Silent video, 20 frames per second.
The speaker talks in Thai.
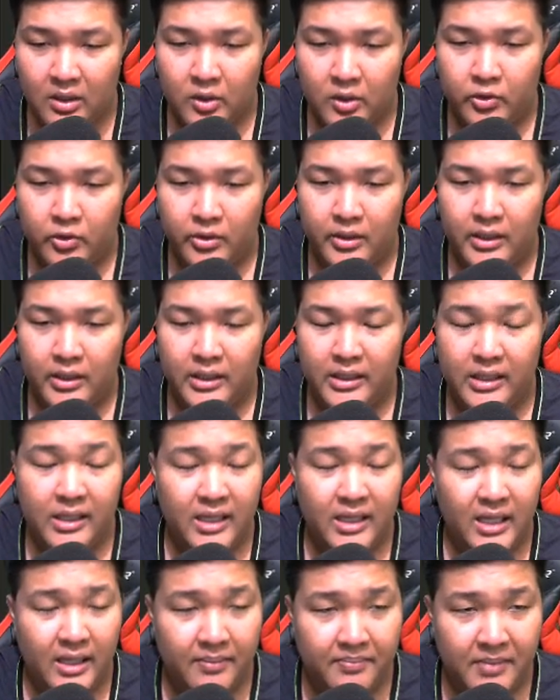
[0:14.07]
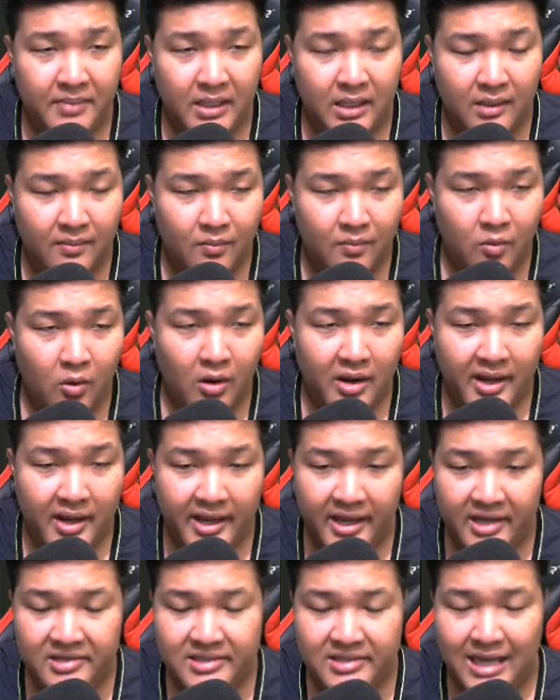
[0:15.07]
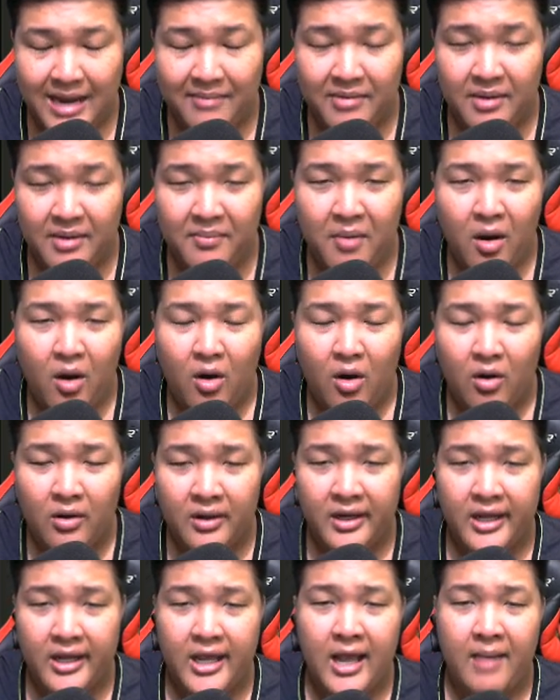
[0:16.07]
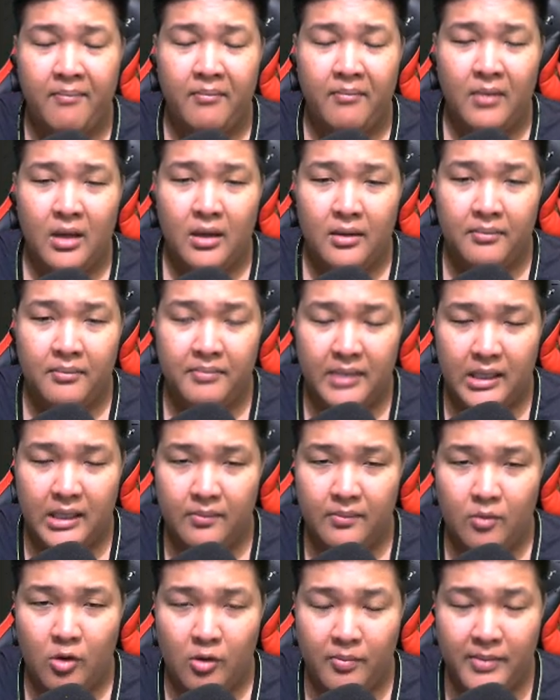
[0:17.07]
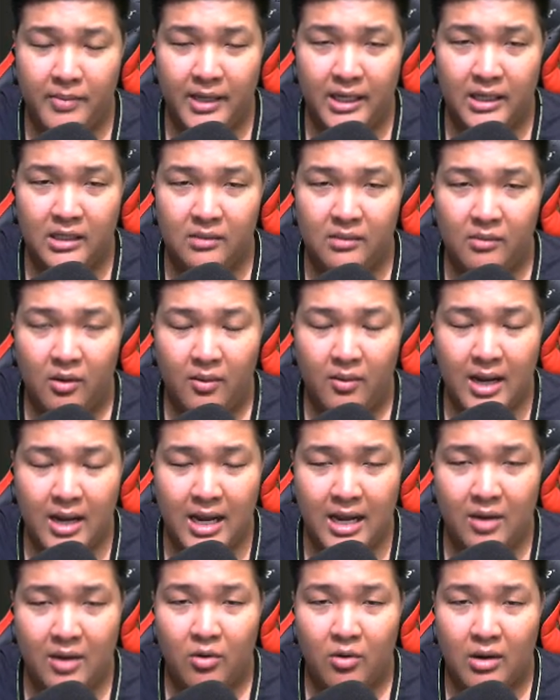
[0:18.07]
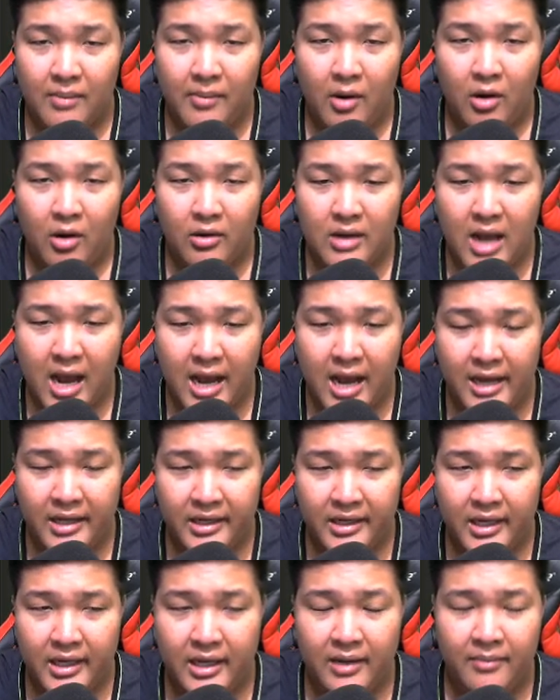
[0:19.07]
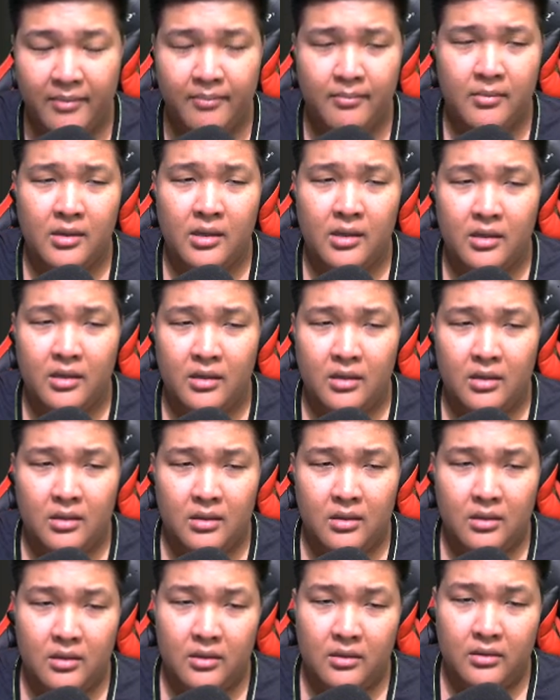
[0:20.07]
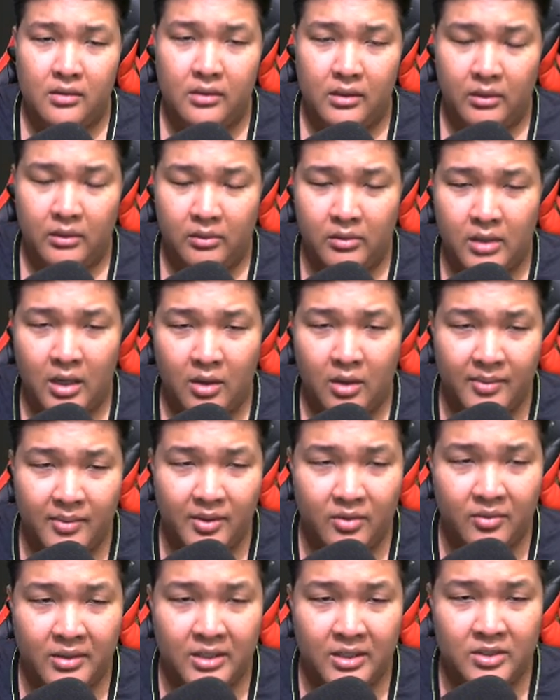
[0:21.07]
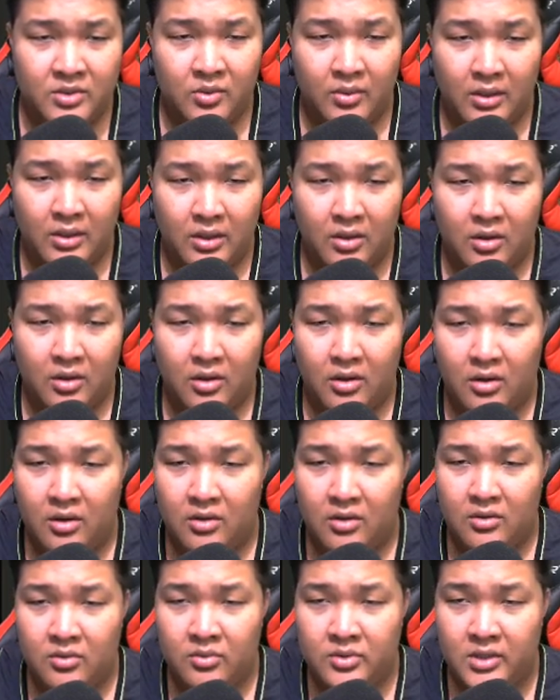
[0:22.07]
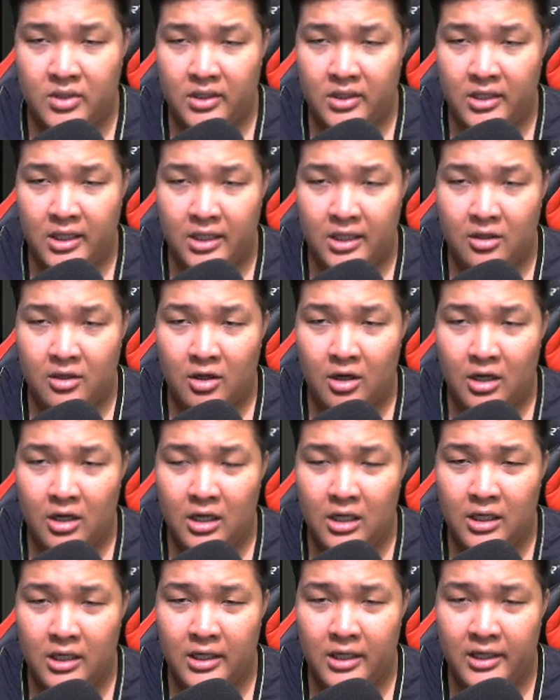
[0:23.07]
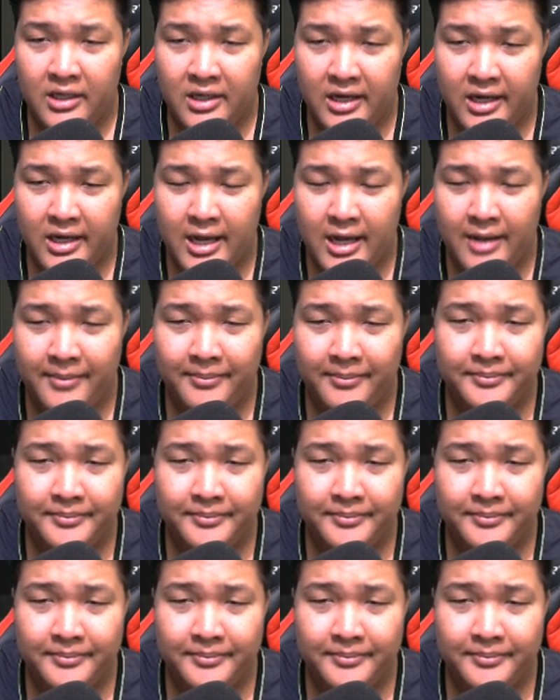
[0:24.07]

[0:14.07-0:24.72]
ตัวนี้นี่ปืนบวก A 3กระบอกนะครับปืนบวก B นี่ต้องบอกว่า 5 6กระบอกได้นะครับ เดี๋ยวเรามาดูในส่วนของสถิติกันก่อนเลยนะครับ